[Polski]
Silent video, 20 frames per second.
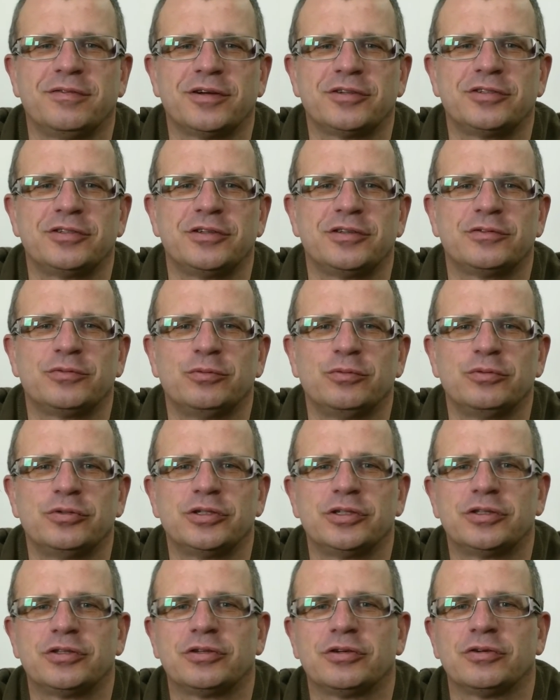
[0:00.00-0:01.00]
właśnie
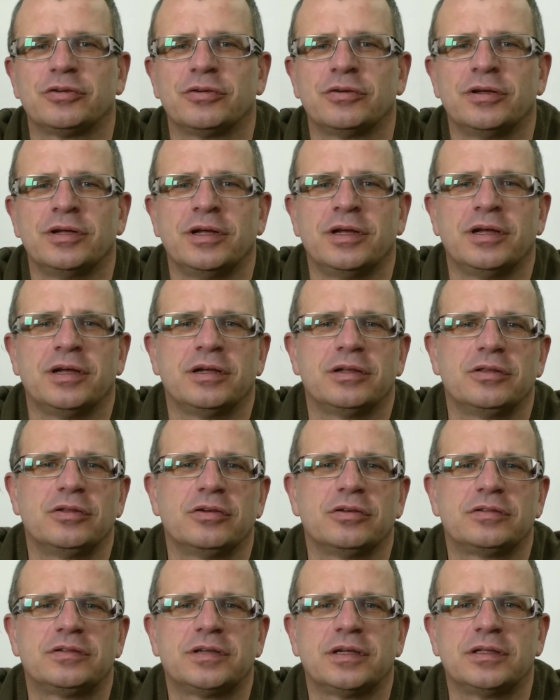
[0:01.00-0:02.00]
służy to do
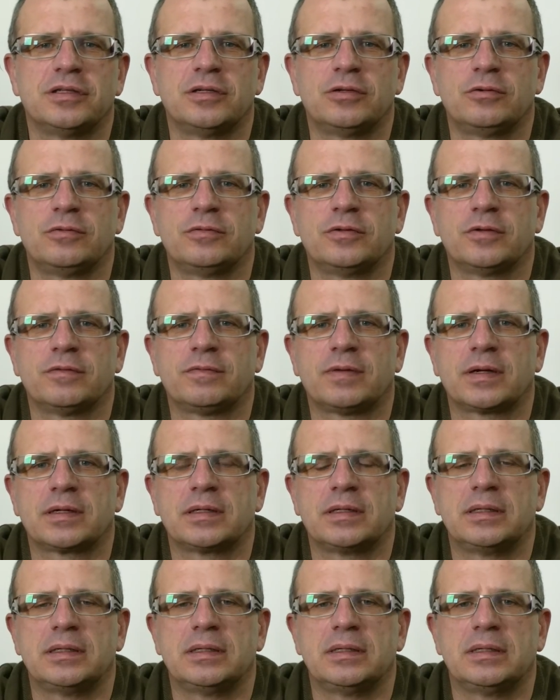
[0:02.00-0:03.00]
oceny
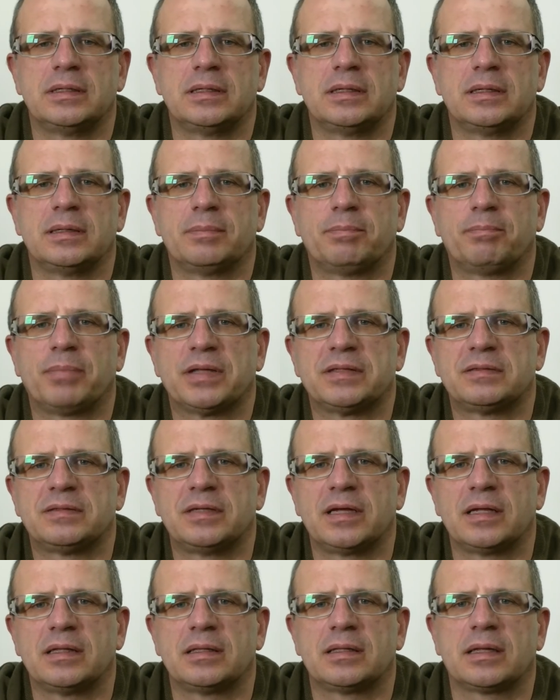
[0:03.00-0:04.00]
równowagi
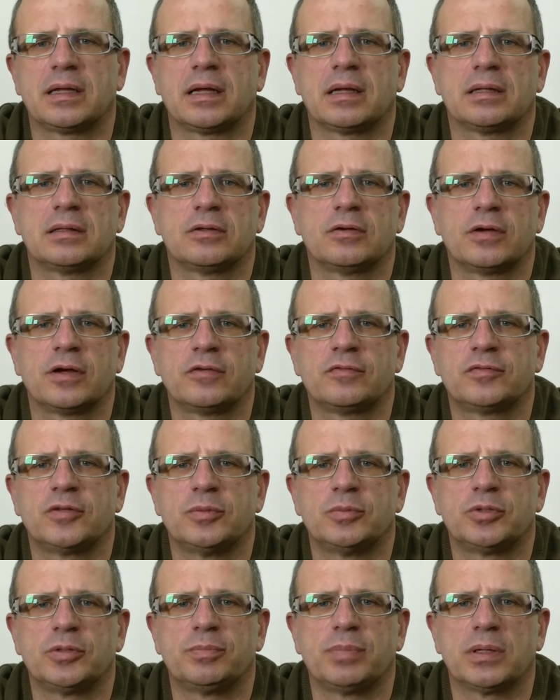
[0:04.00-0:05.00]
pacjenta, no a w
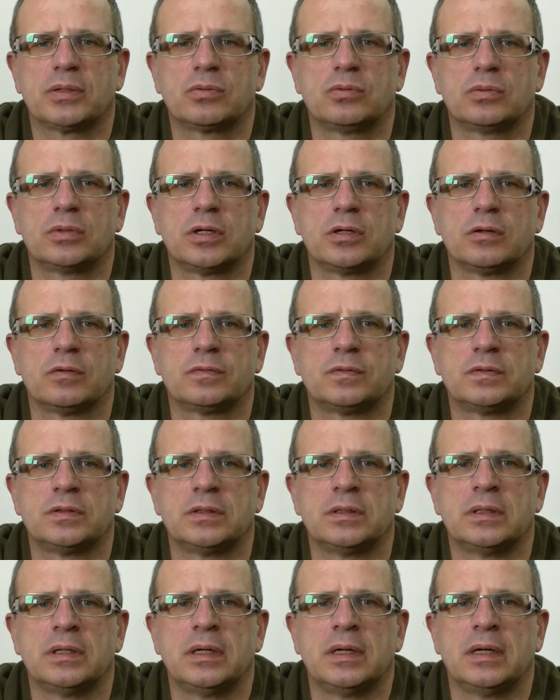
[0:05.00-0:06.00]
tym przypadku
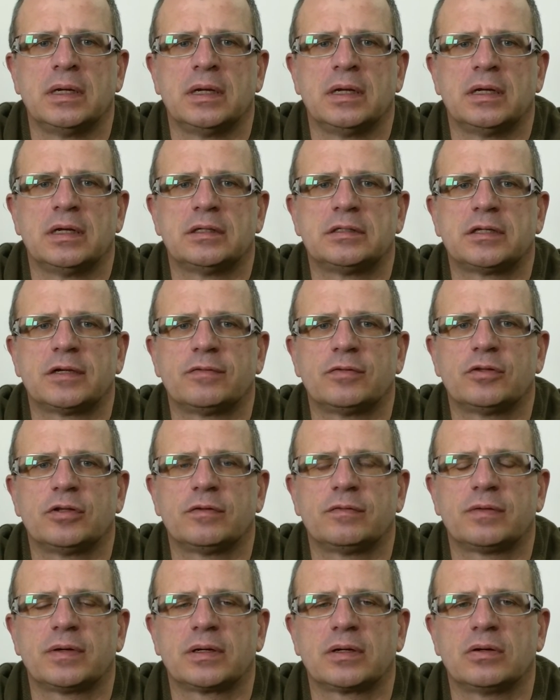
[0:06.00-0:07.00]
kierowcy
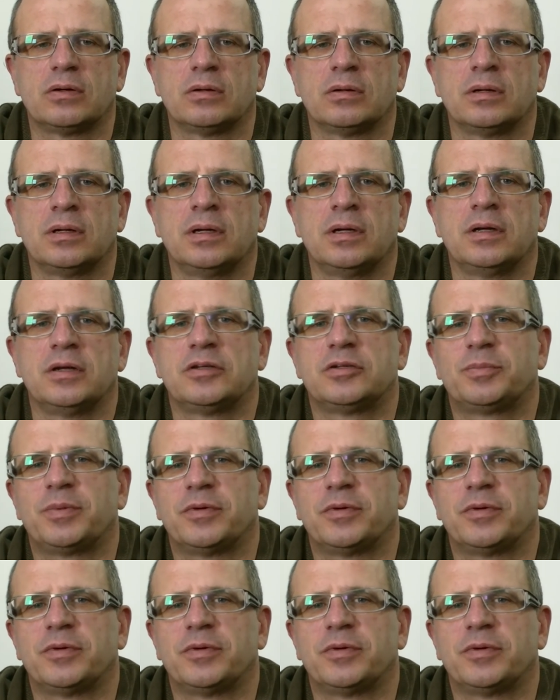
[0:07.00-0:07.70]
zawodowego. Z